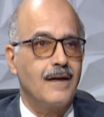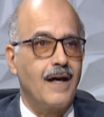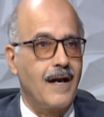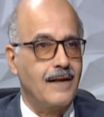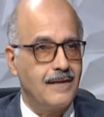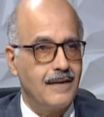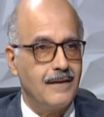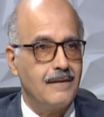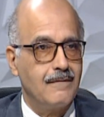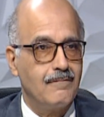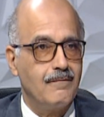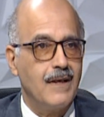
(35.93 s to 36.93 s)
حاجتين
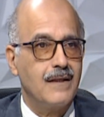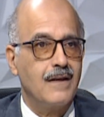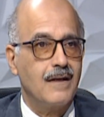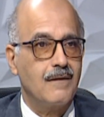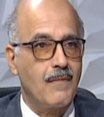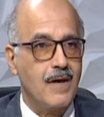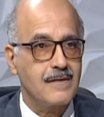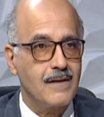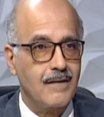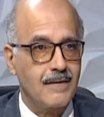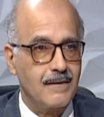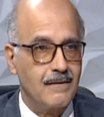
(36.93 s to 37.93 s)
من
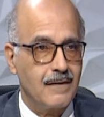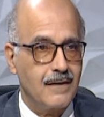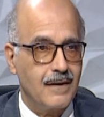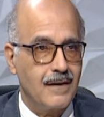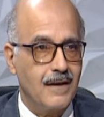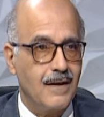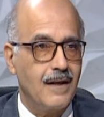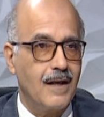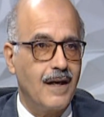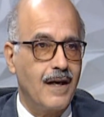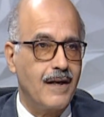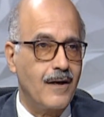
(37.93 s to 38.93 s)
المصدر اللي
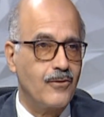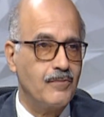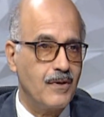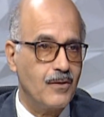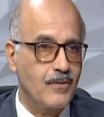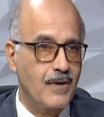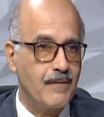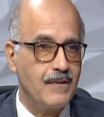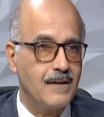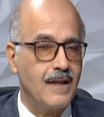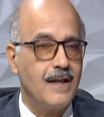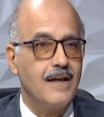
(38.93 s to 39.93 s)
هناخد منه
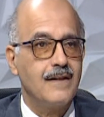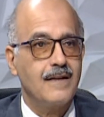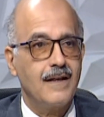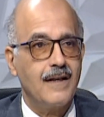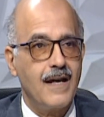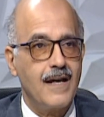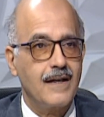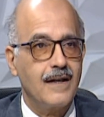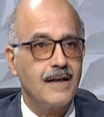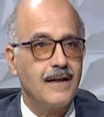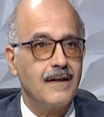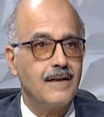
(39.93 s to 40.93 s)
الكبد تاني
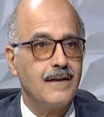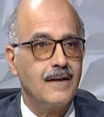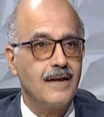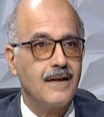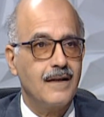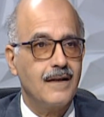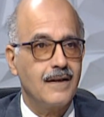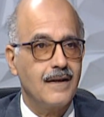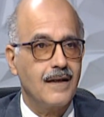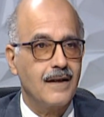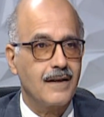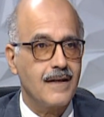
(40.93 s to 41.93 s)
حاجه ان
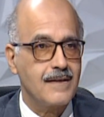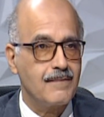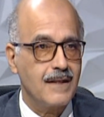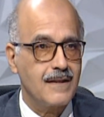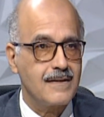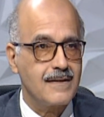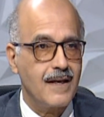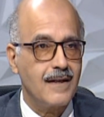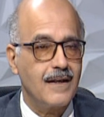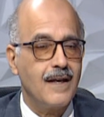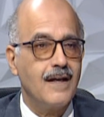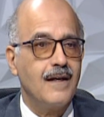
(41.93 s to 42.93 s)
جسم
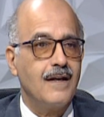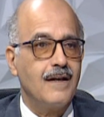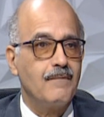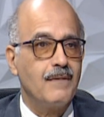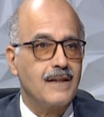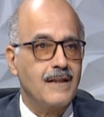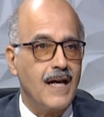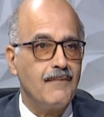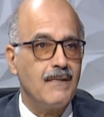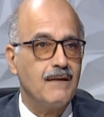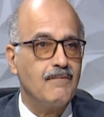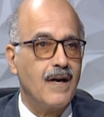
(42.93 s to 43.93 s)
الانسان
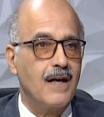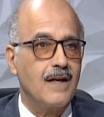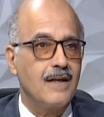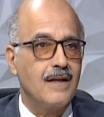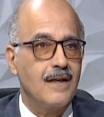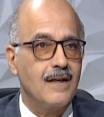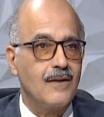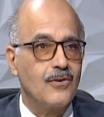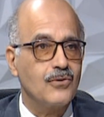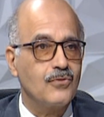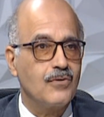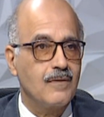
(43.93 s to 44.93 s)
بيتعامل مع
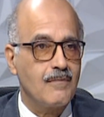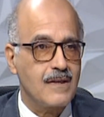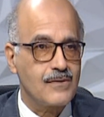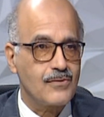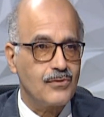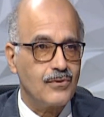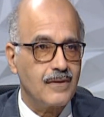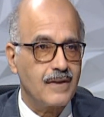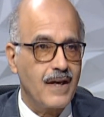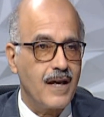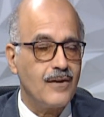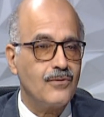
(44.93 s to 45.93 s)
العضو المزروع
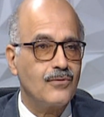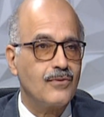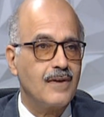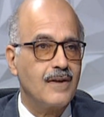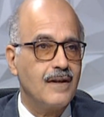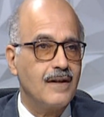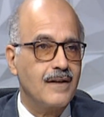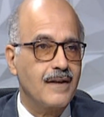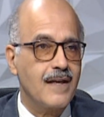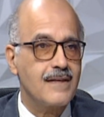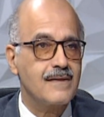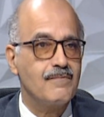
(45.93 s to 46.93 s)
كانه آه،
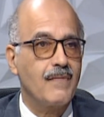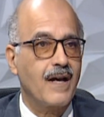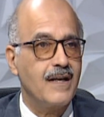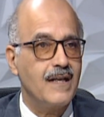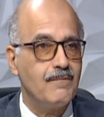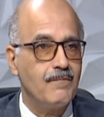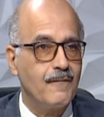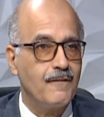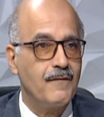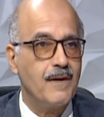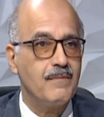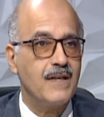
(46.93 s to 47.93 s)
جسم غريب
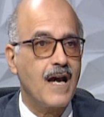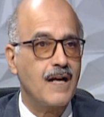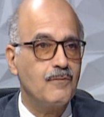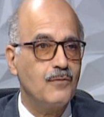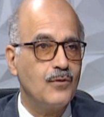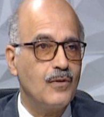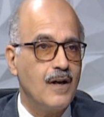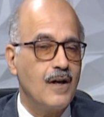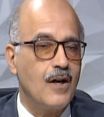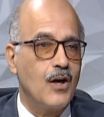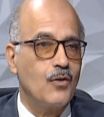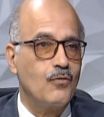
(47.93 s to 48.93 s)
فبيهاجمه
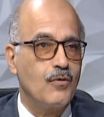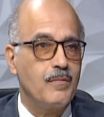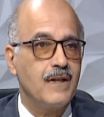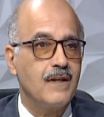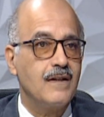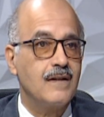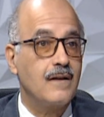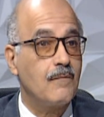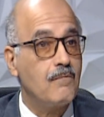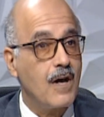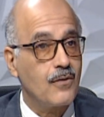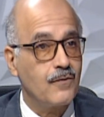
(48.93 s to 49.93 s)

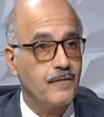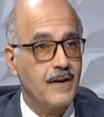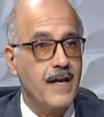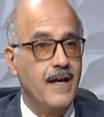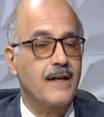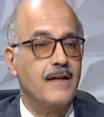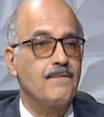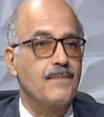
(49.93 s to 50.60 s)
وبيدمره في الاخر